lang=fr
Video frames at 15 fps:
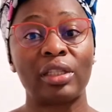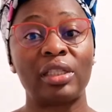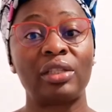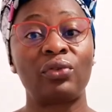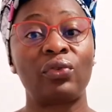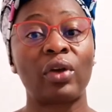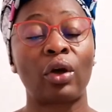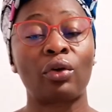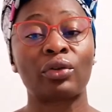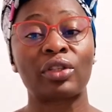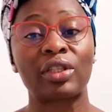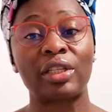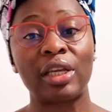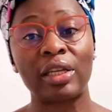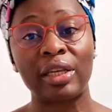
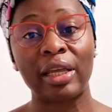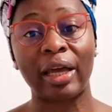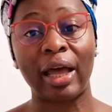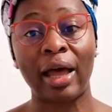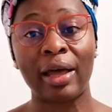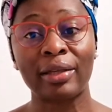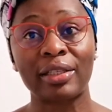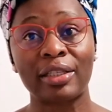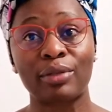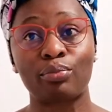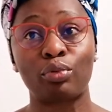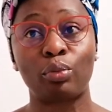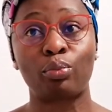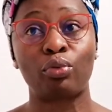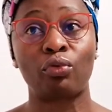différencier des
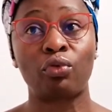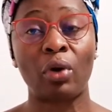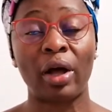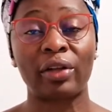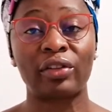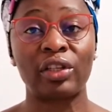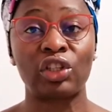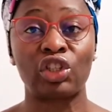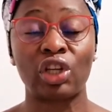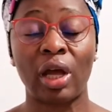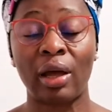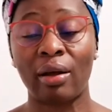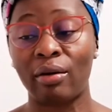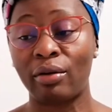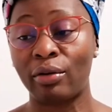races, pour pouvoir
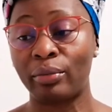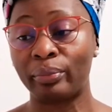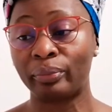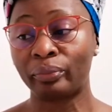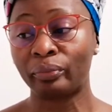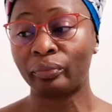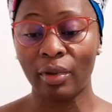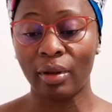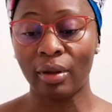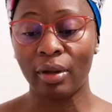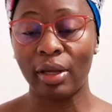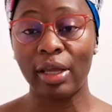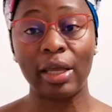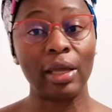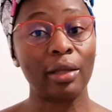déjà
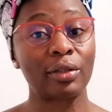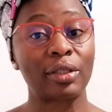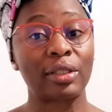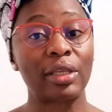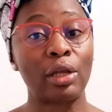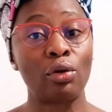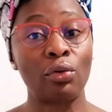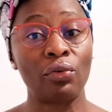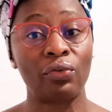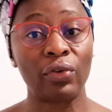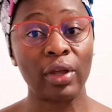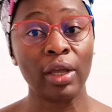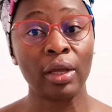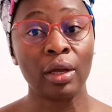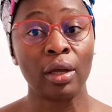
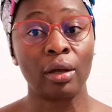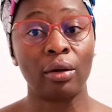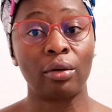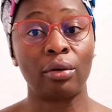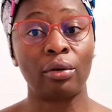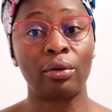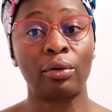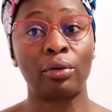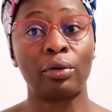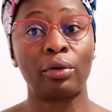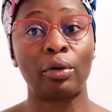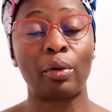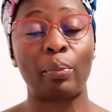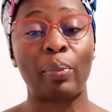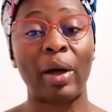s'élever
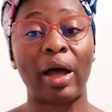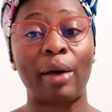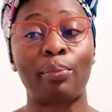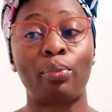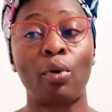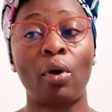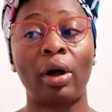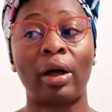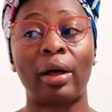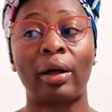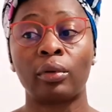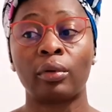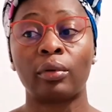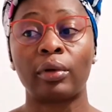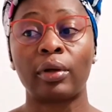par rapport
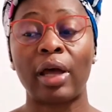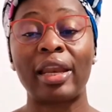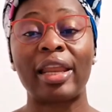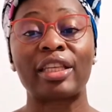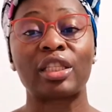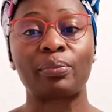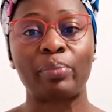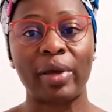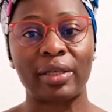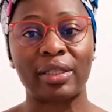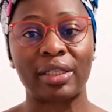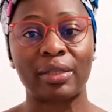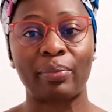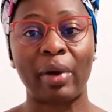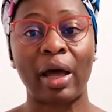à,
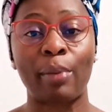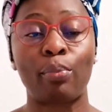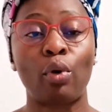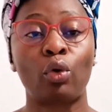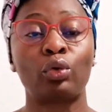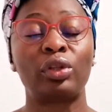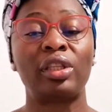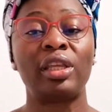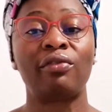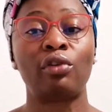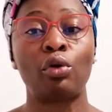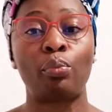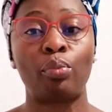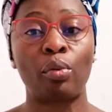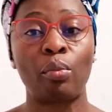l'espèce, par rapport au
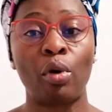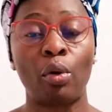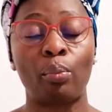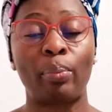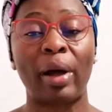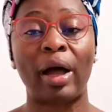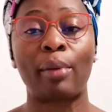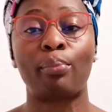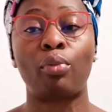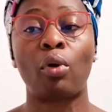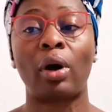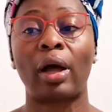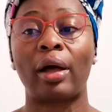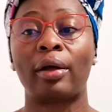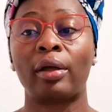développement, par
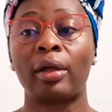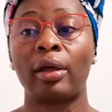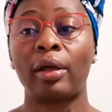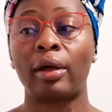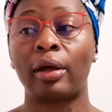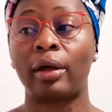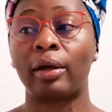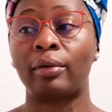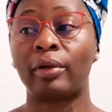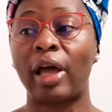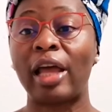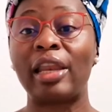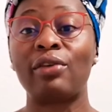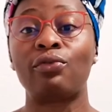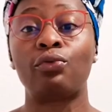rapport à,
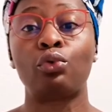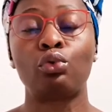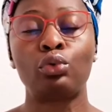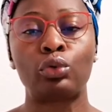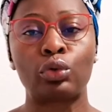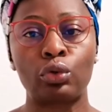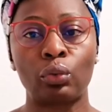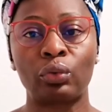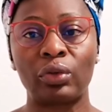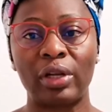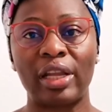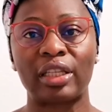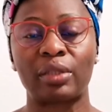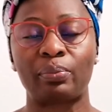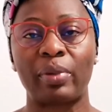à l'évolution
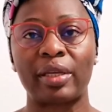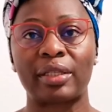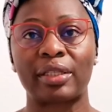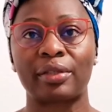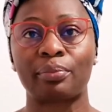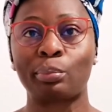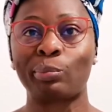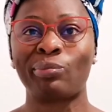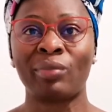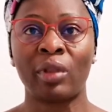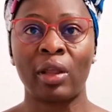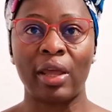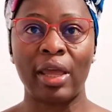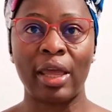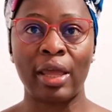de l'espèce.
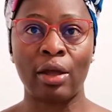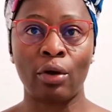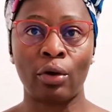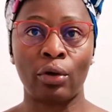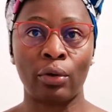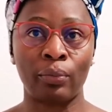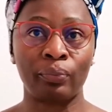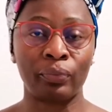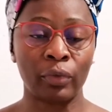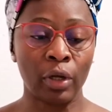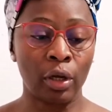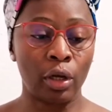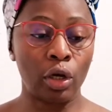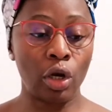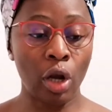Et euh,
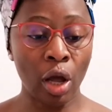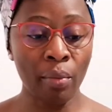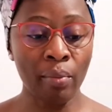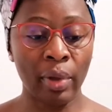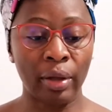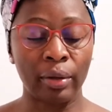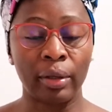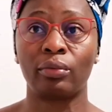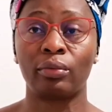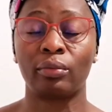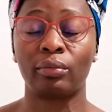l'homme,